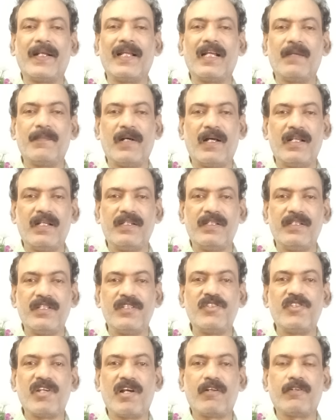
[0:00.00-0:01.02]
పనికి మాలిని
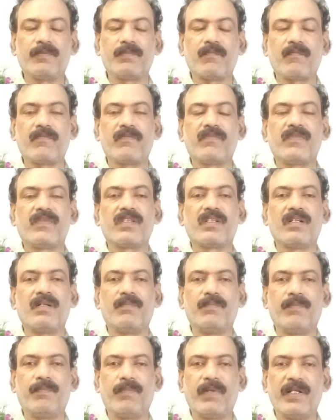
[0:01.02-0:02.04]
ఇచ్చారు
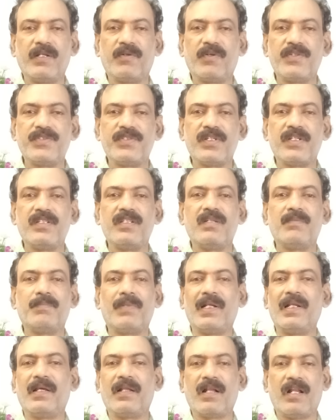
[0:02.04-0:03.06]
వచ్చేవి
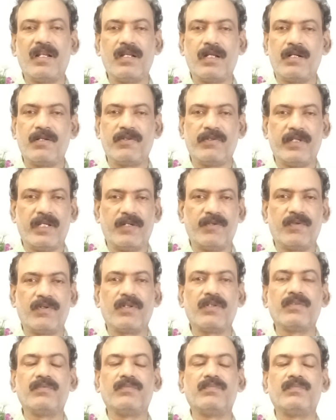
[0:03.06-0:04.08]
పనికి రాని అంటూ
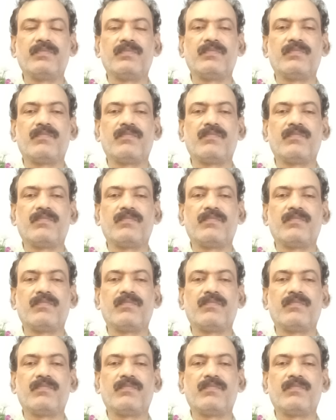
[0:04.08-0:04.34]
ఏముండవు